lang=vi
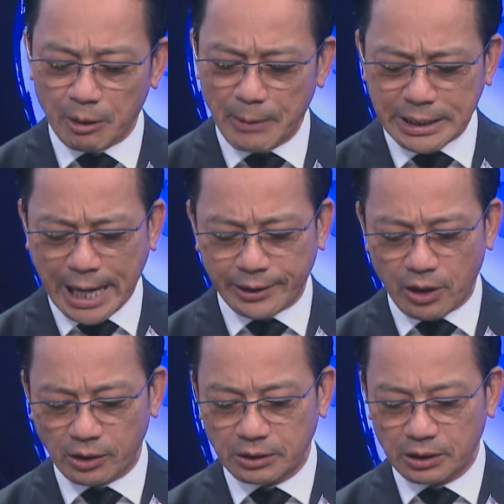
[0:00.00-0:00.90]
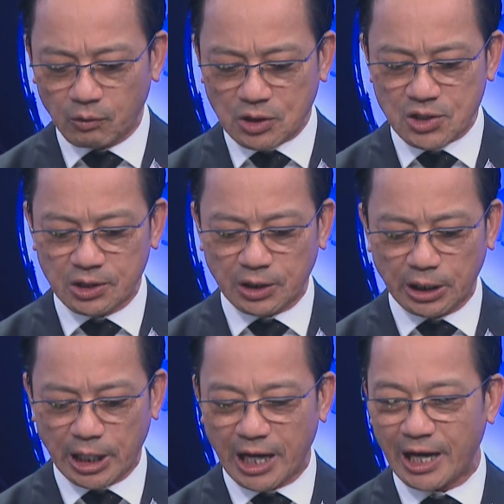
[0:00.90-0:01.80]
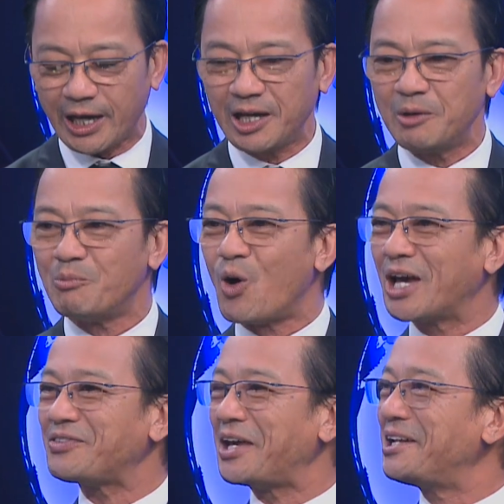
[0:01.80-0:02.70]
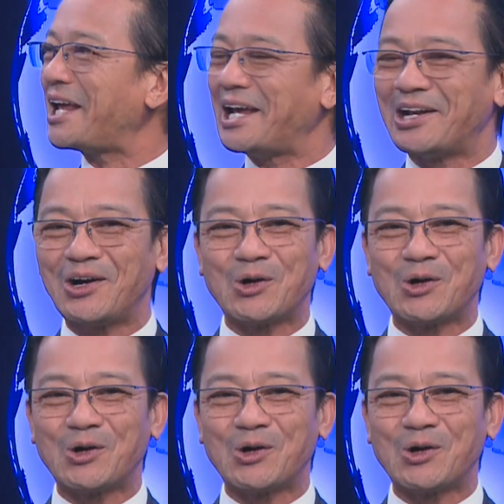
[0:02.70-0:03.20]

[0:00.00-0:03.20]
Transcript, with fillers: bên cạnh đó thưa luật sư thì à, một cái tin này nó